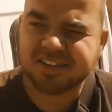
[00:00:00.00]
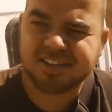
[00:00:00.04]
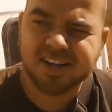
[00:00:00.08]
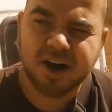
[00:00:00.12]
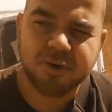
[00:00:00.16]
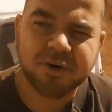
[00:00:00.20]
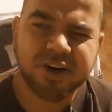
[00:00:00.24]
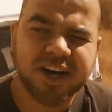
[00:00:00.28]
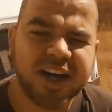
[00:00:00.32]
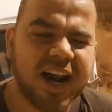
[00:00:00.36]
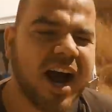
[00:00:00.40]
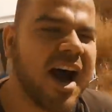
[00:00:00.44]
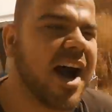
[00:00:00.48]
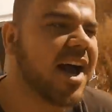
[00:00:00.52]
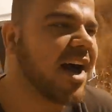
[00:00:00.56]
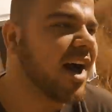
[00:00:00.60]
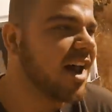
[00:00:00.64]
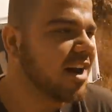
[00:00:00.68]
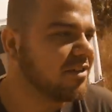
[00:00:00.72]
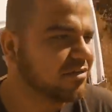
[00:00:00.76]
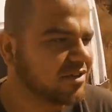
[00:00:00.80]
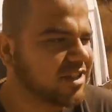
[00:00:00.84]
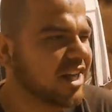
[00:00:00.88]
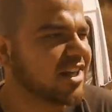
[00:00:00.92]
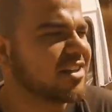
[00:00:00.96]
cały kraj,
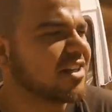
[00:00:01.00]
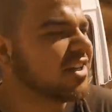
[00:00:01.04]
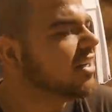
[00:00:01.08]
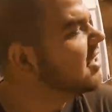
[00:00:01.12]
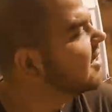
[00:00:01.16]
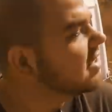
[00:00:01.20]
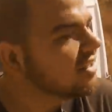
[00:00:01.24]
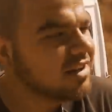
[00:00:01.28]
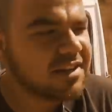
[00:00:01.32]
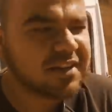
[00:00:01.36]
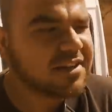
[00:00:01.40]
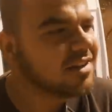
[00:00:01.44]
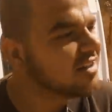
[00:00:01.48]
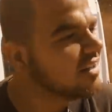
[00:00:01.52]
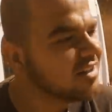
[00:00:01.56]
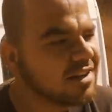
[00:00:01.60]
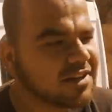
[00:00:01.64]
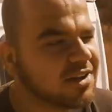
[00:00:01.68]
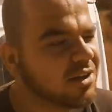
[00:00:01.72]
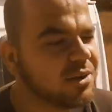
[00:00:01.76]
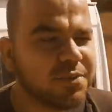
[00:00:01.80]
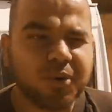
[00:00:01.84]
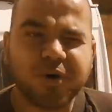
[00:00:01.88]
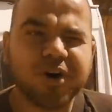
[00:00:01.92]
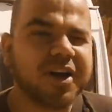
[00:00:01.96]
ale wtedy
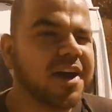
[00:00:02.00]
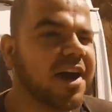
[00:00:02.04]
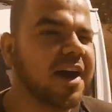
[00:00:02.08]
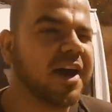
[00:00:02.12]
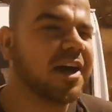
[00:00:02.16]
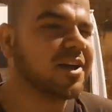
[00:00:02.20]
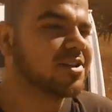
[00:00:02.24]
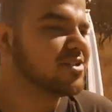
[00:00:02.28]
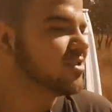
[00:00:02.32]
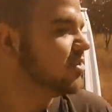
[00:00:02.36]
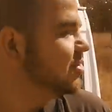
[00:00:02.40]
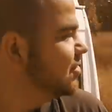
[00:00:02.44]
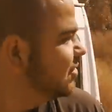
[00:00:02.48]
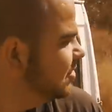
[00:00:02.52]
Ojej!